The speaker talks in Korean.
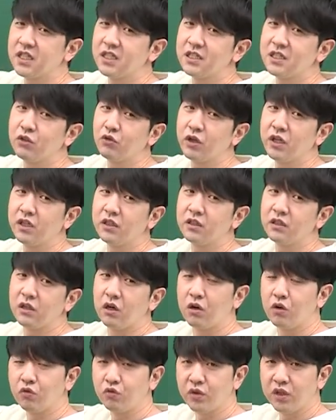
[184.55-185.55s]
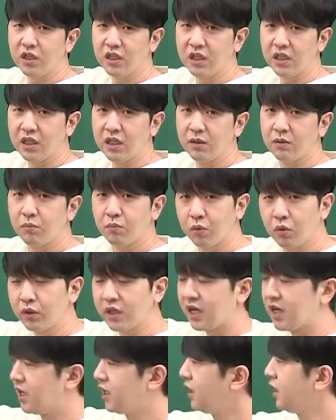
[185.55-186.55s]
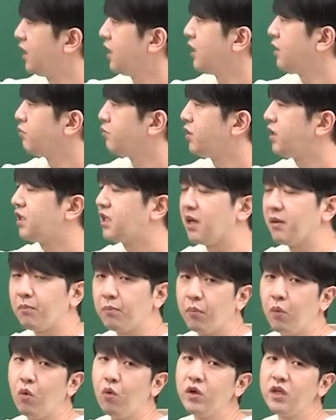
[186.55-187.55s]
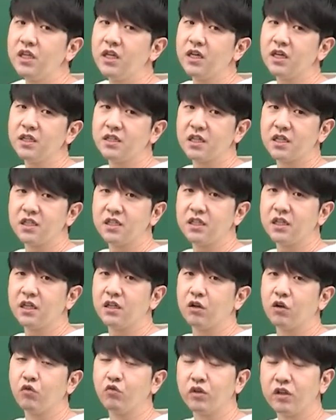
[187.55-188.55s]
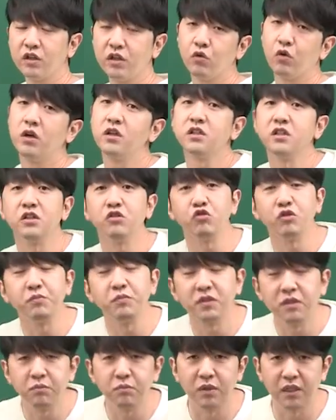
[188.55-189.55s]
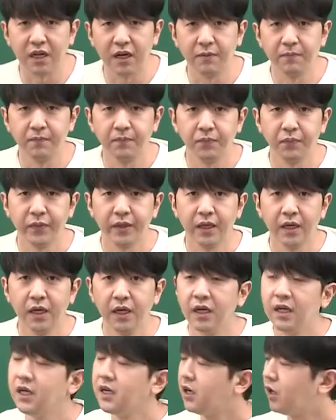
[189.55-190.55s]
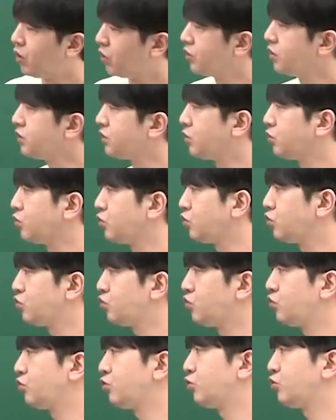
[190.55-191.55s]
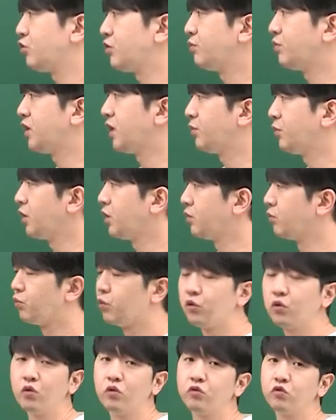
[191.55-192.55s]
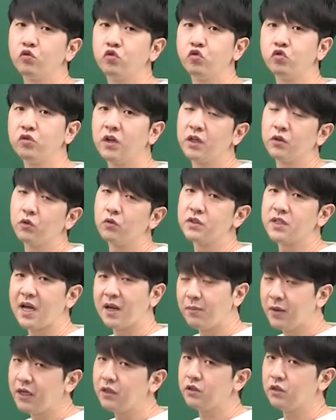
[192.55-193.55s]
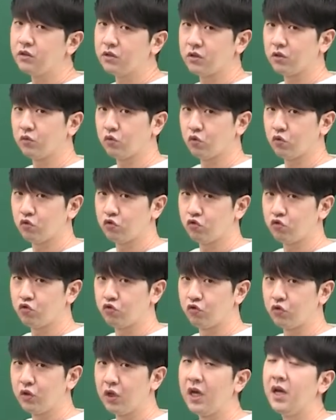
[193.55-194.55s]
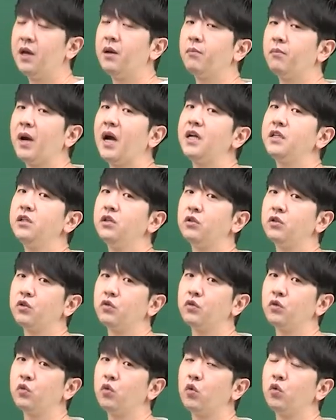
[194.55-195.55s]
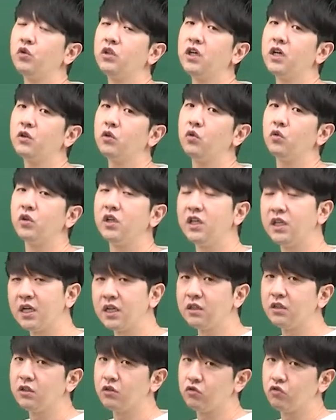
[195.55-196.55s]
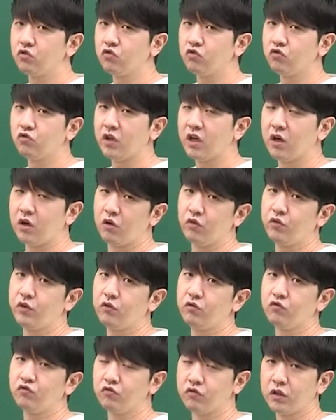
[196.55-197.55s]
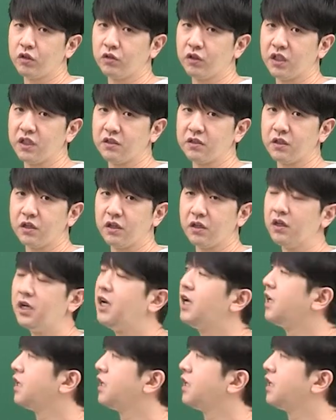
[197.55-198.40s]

제시되어 있는 어휘보다 밑에 보기에 제시된 어휘들이 훨씬 쉽습니다. 어느 정도 수준으로 쉽냐면 보통 중학교 3학년 정도 수준, 많이 어려워도 고등학교 1학년 수준의 어휘로 구성되어 있어요.